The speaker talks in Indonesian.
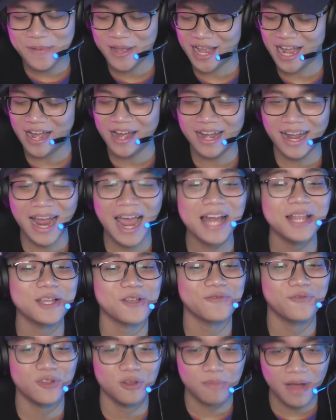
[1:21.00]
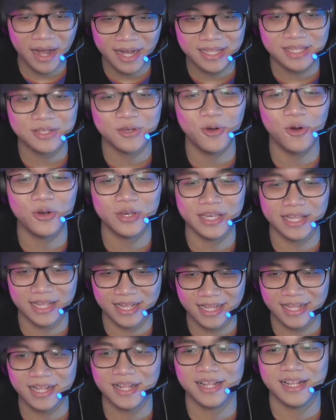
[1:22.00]
mereka colorful banget
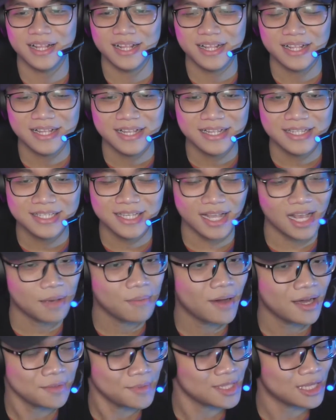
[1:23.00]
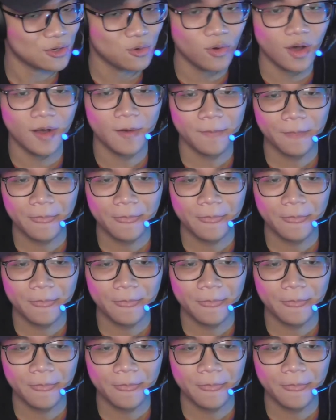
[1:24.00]
gokil cerah banget mata gue